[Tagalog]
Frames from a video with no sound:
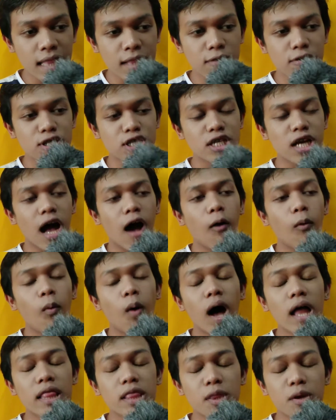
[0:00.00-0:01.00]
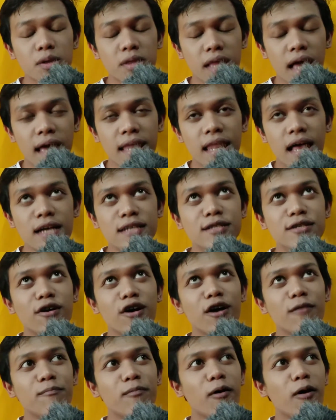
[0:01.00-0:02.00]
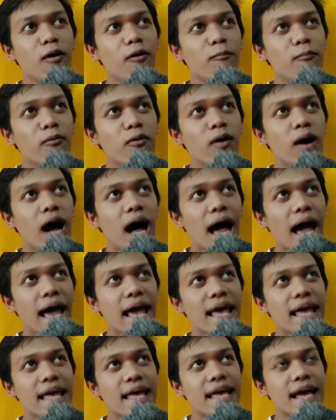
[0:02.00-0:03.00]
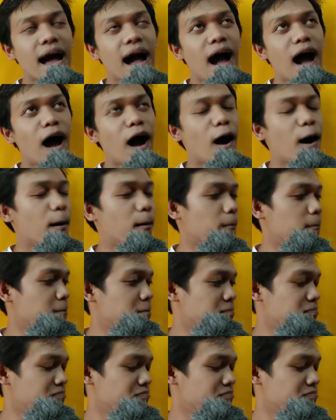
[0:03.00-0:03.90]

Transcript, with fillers: ko siya 1 to 10 ang score po ko po ay um